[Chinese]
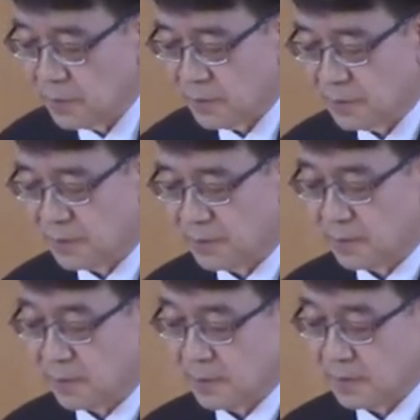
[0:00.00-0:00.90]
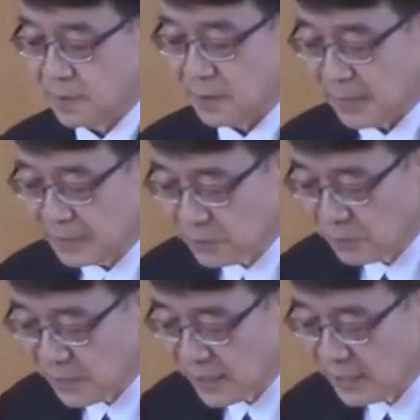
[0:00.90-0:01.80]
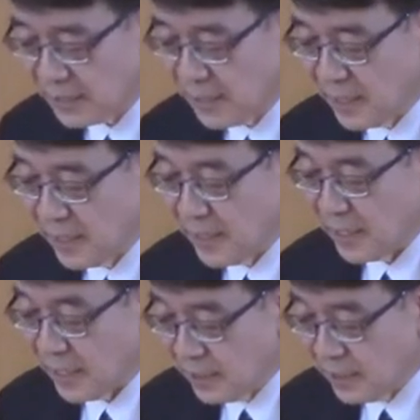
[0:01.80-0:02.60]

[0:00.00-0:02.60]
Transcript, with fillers: 得胜得永生的人可以吃的果汁。